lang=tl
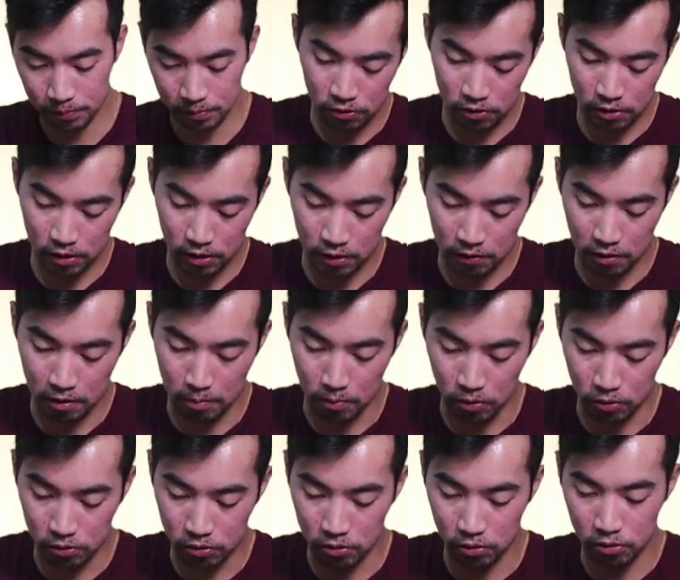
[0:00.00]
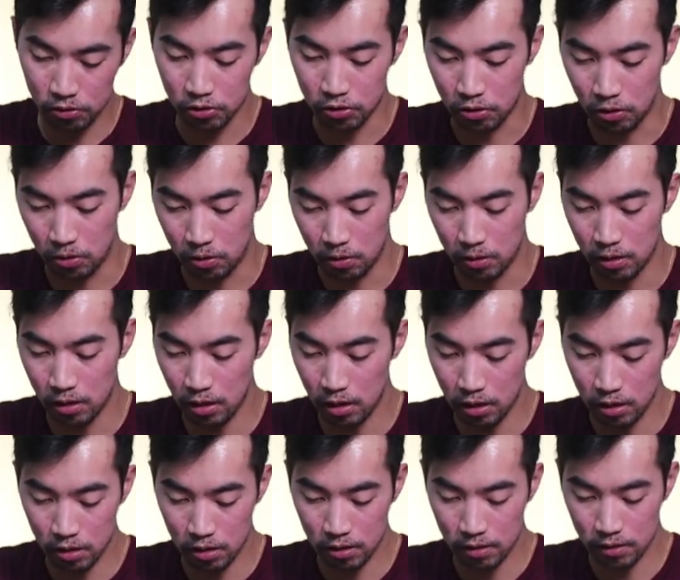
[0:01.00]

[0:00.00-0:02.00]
using the remote control.